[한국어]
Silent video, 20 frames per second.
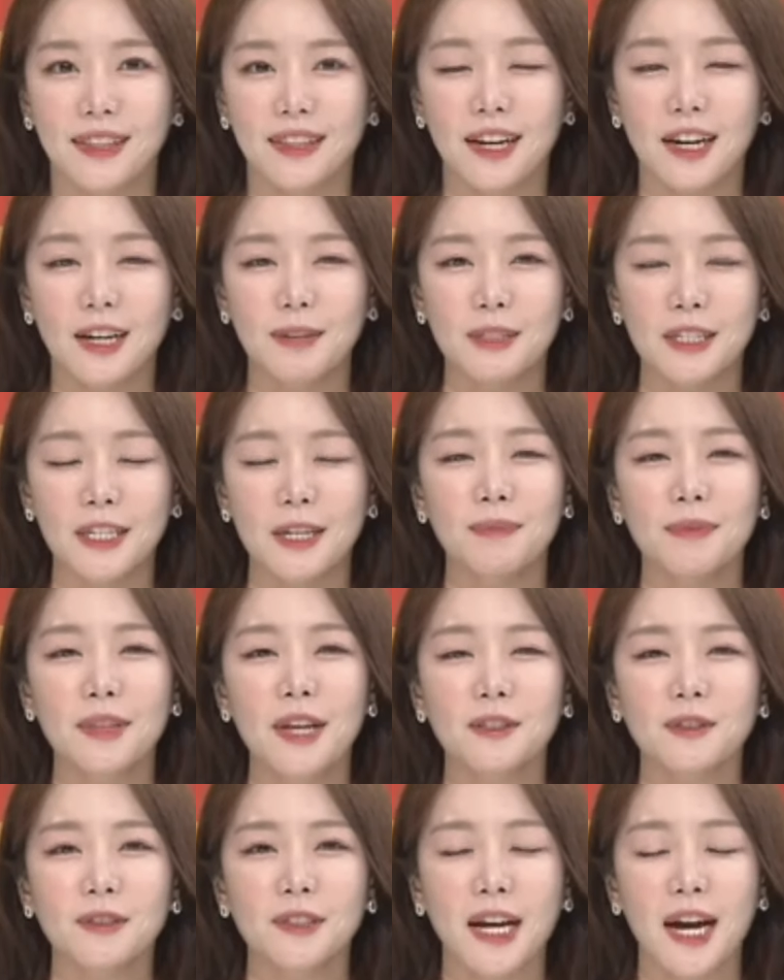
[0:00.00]
다음은
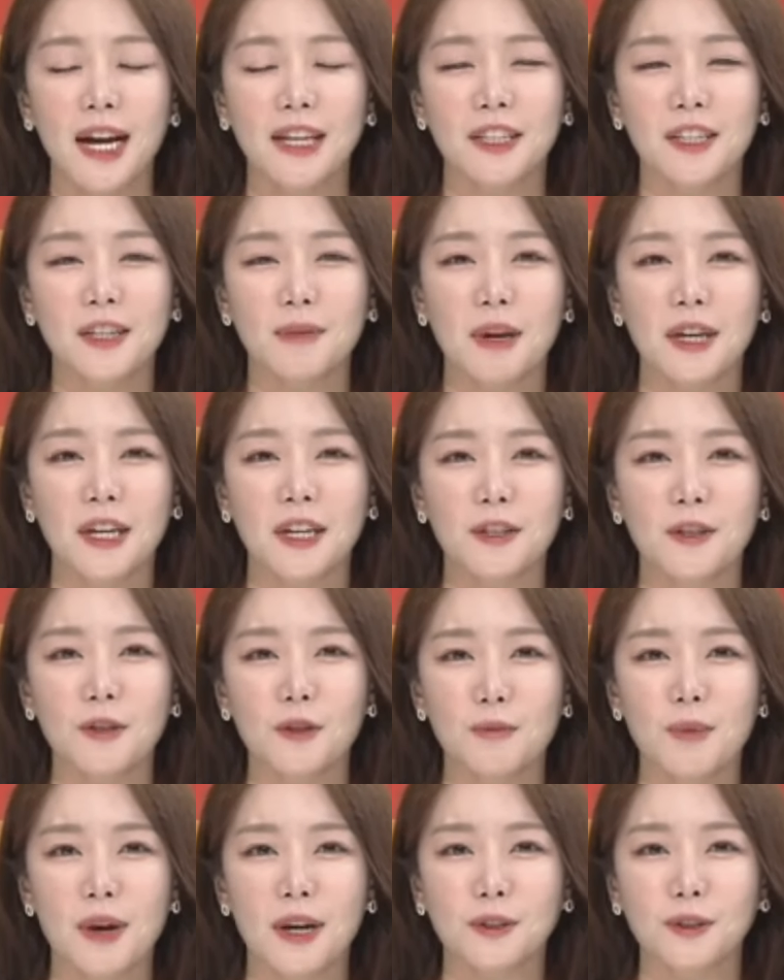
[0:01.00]
김대준 가이드님의 히든
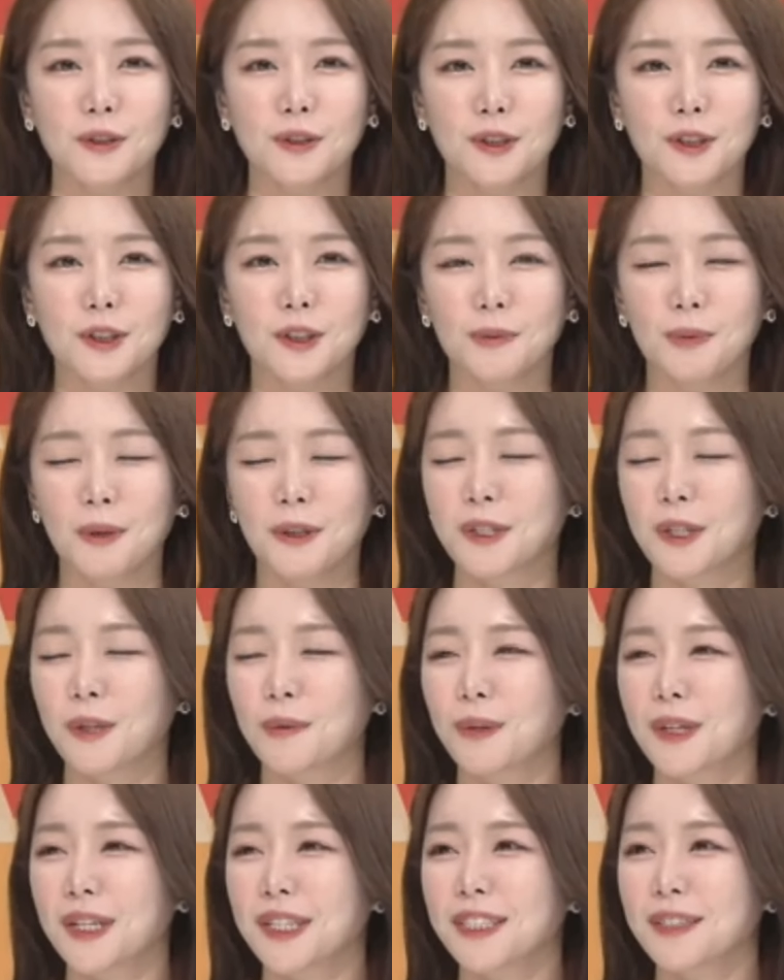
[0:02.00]
유망주
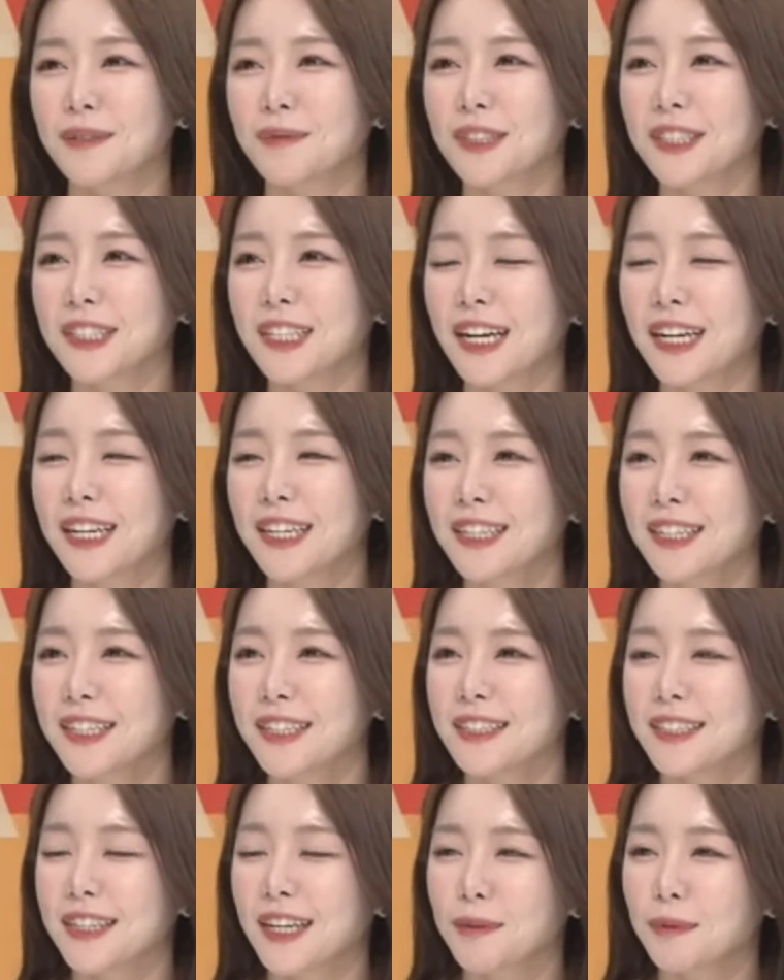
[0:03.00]
펼쳐보겠습니다.
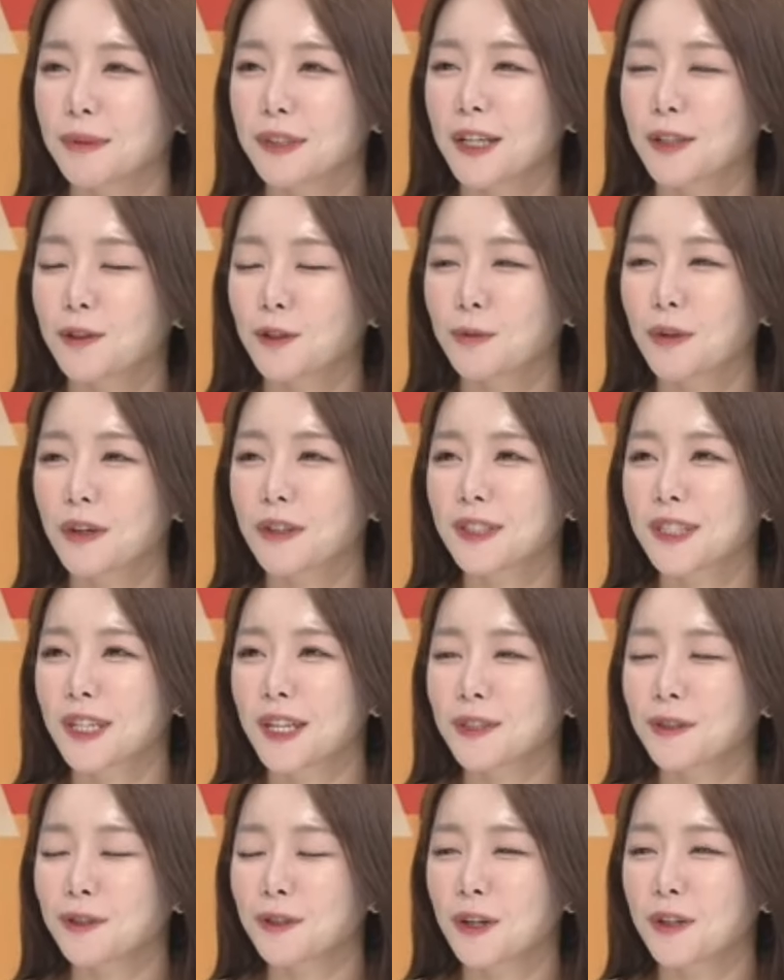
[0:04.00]
자, 이번에 두
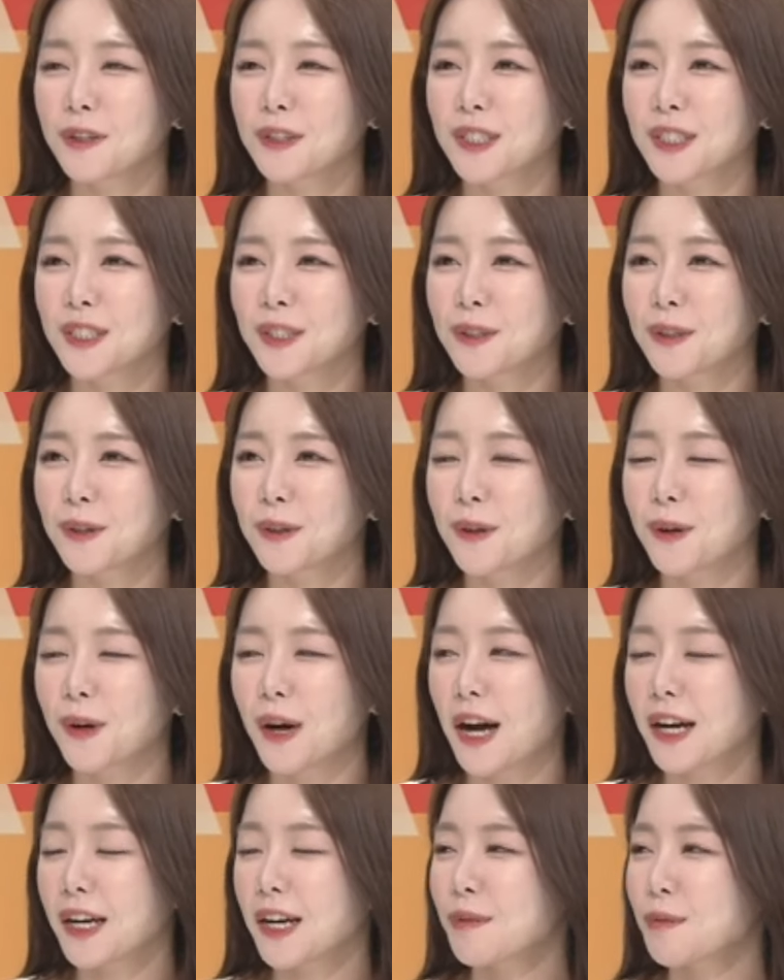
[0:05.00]
번째 출연이시고
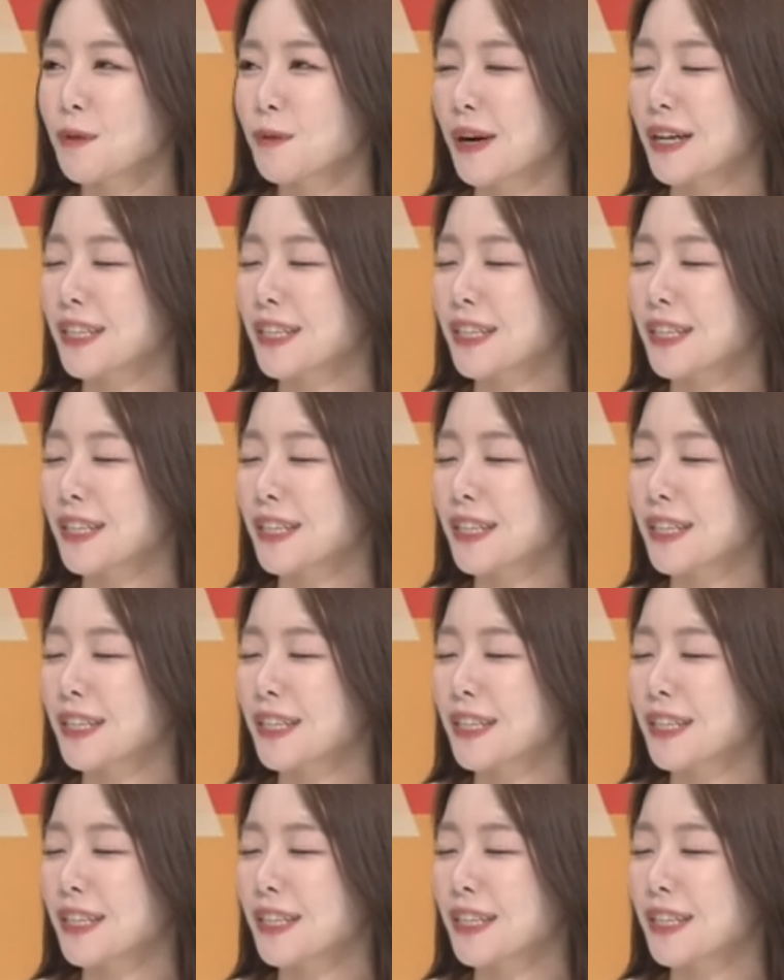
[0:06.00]
아까 뭐